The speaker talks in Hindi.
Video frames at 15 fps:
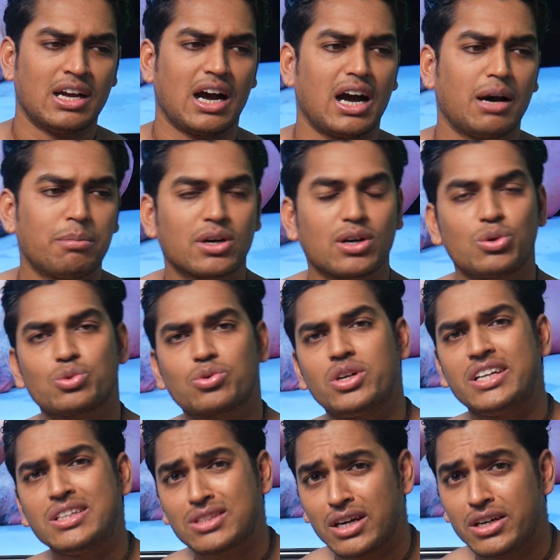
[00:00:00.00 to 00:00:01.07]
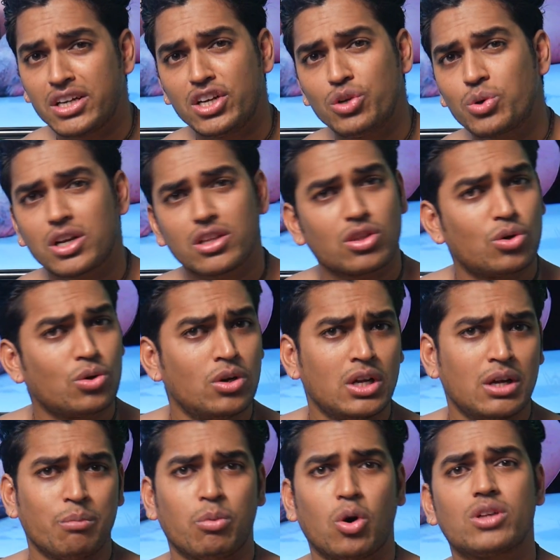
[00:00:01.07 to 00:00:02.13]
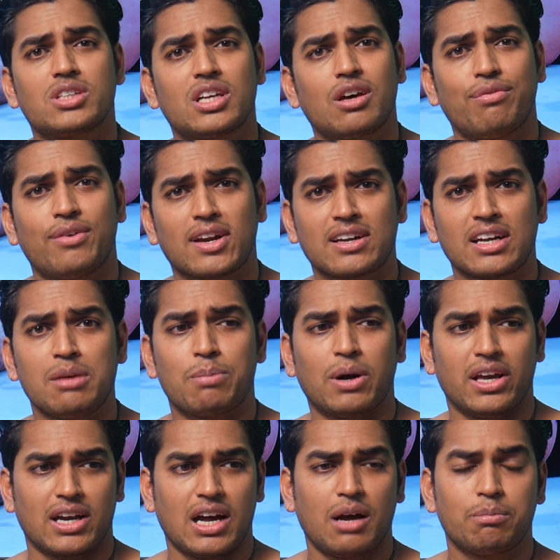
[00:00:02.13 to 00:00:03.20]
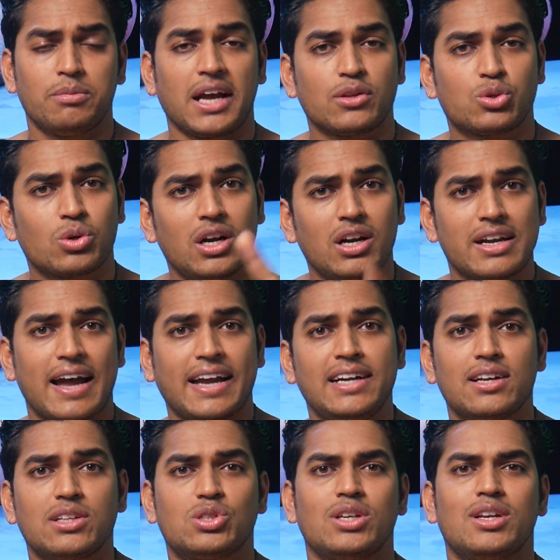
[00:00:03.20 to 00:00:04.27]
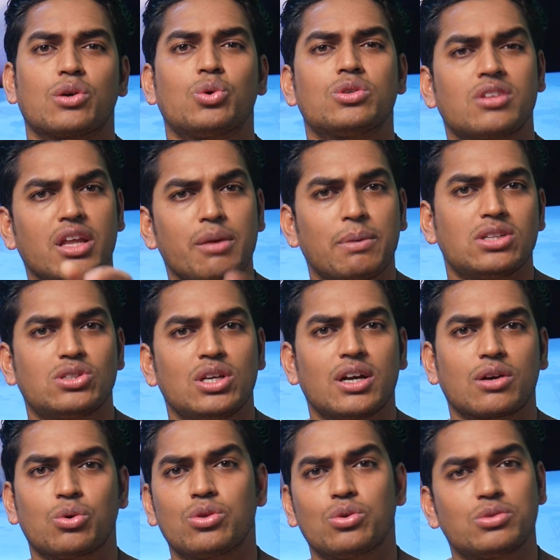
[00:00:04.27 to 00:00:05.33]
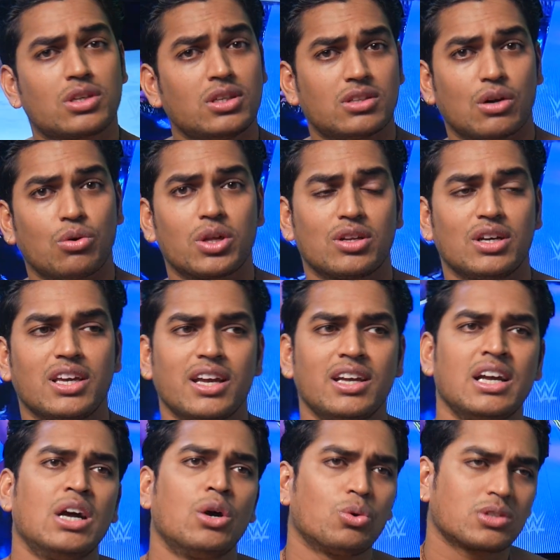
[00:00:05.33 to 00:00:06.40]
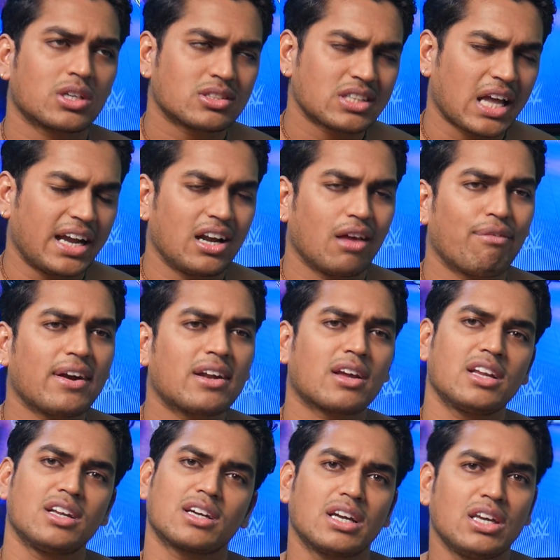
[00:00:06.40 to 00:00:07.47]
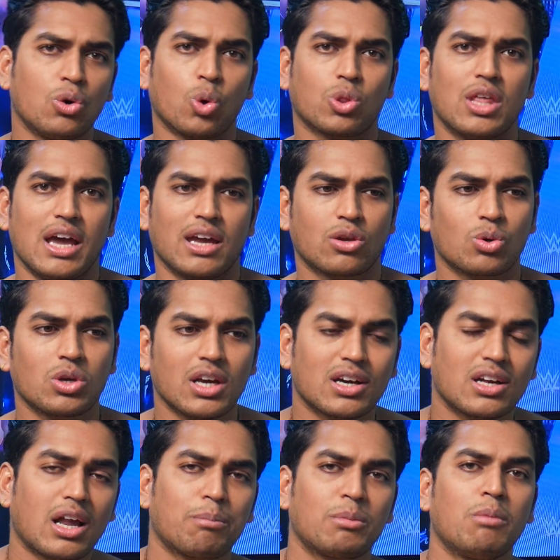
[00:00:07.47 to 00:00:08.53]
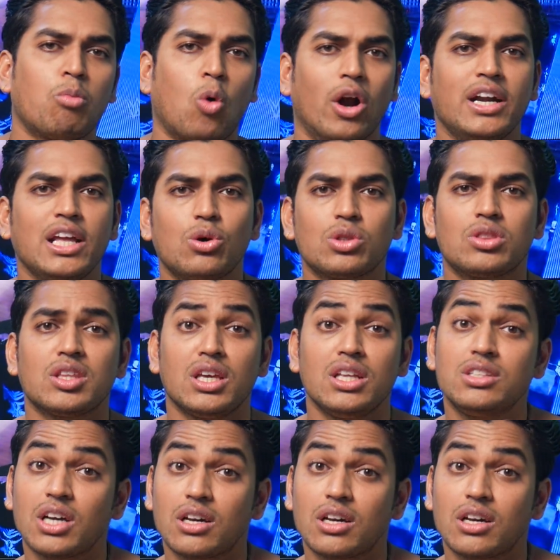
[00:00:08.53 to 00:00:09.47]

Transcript: आप अगर उसको डिसकंटिन्यू करते हो बहुत ज्यादा फर्क नहीं पड़ेगा आप नेचुरल डाइट अच्छी रखो स्लीप अच्छी रखो तो उसकी जरूरत नहीं है उसका साइड इफेक्ट कहीं ना कहीं होता है क्योंकि अगर आपने बॉडी को तीन